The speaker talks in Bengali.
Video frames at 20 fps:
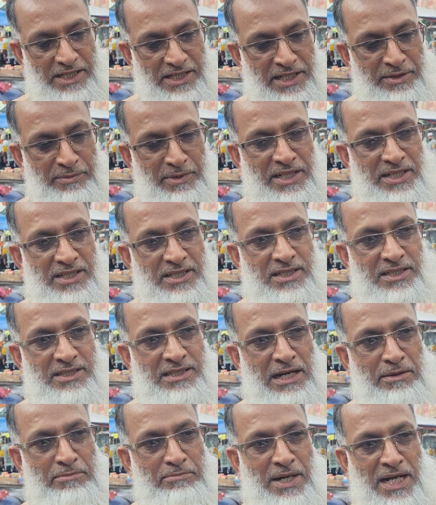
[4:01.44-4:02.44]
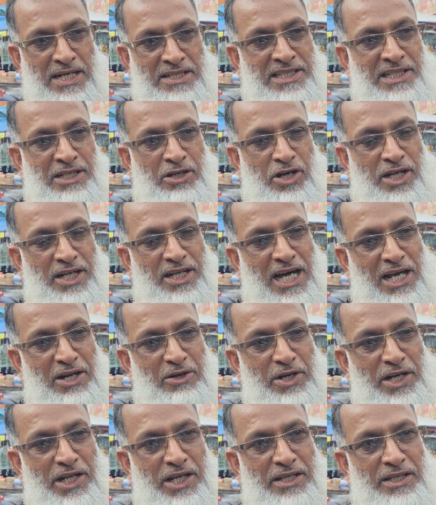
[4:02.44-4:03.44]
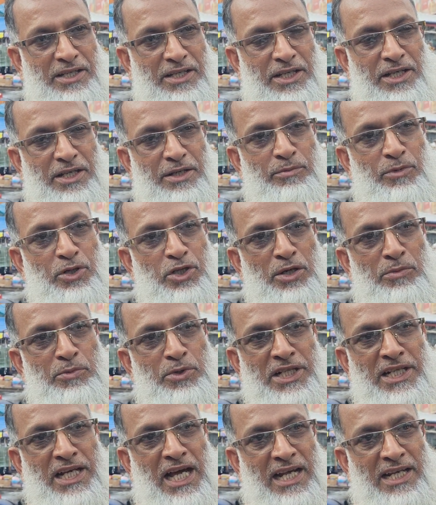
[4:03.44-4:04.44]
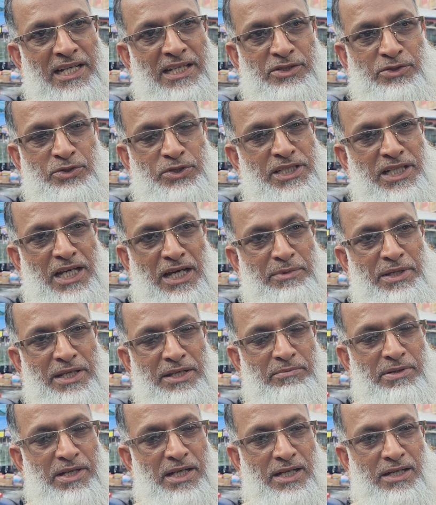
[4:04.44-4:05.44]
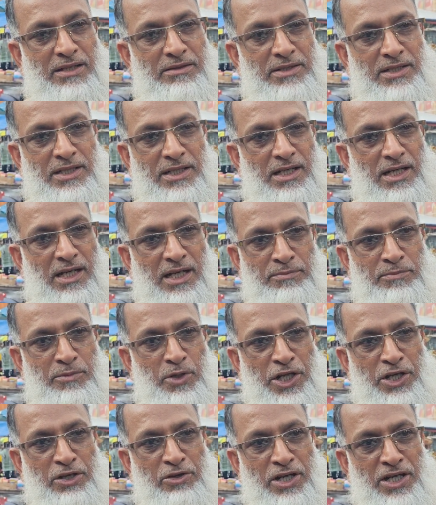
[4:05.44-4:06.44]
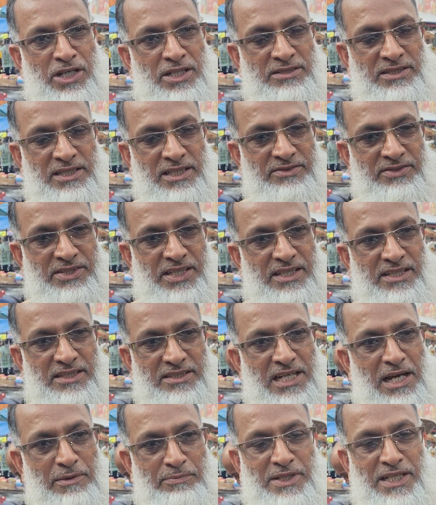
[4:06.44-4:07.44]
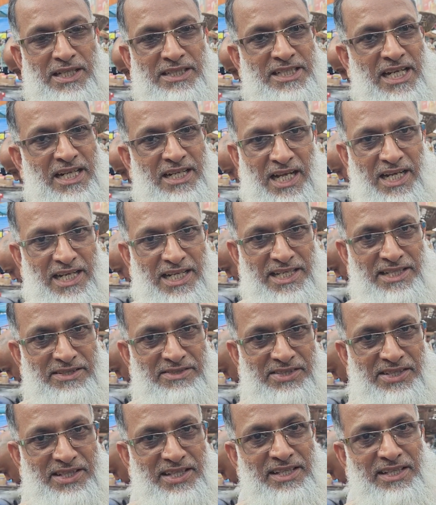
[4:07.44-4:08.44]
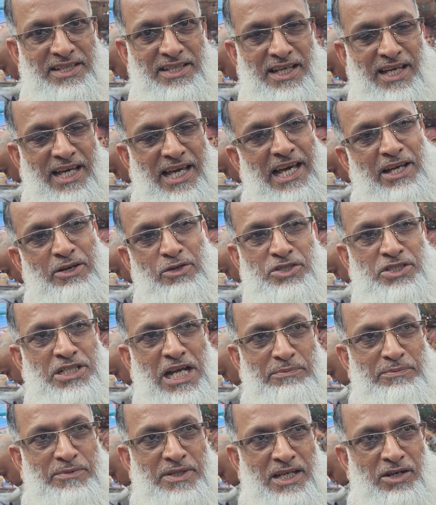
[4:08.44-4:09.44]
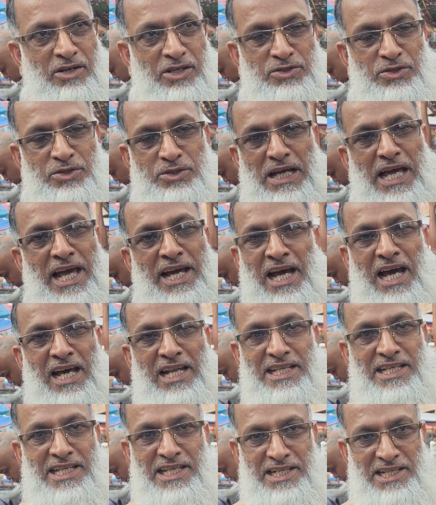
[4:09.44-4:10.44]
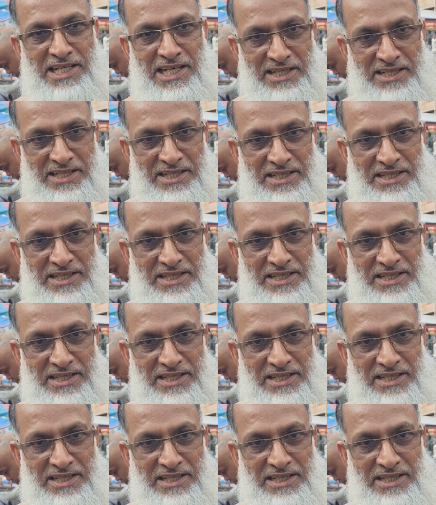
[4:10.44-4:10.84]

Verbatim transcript: এই ডিমের দাম বাড়তি হওয়ার কারণে মোটামুটি আগে যদি আমি মনে করেন যে সে সপ্তাহে চার হালি কিনছি এখন সপ্তাহে হয়তো এক হালি কিনি আর